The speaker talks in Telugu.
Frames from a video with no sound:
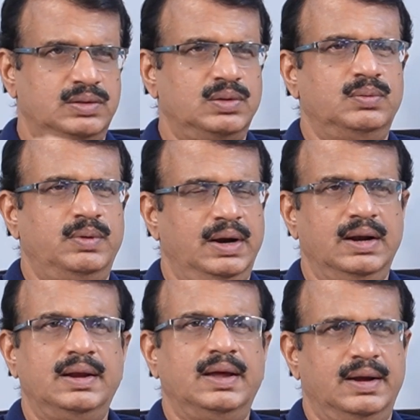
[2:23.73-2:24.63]
సో
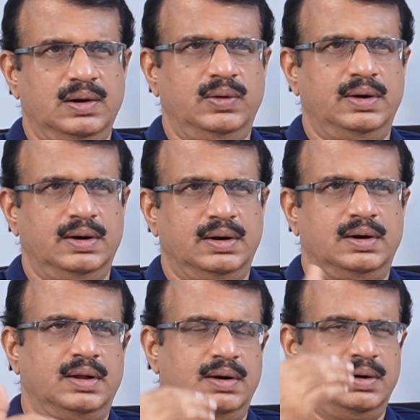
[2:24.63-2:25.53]
వీళ్ళని ఆంగ్లో ఇండియన్
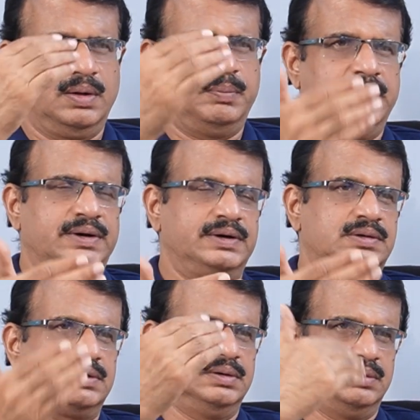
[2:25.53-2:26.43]
అంటారు అంటే బ్రిటిష్